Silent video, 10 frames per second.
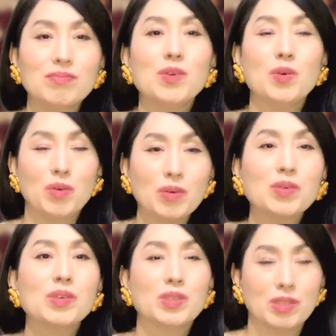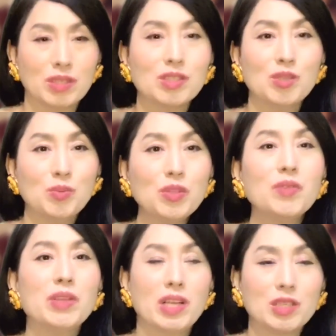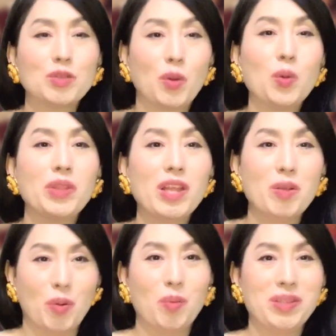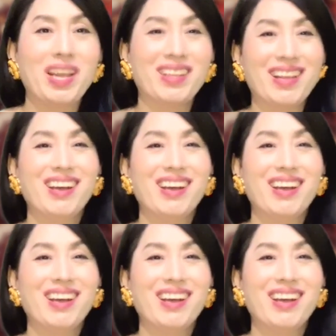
もう自分ではなんかちょっと女の子みたいな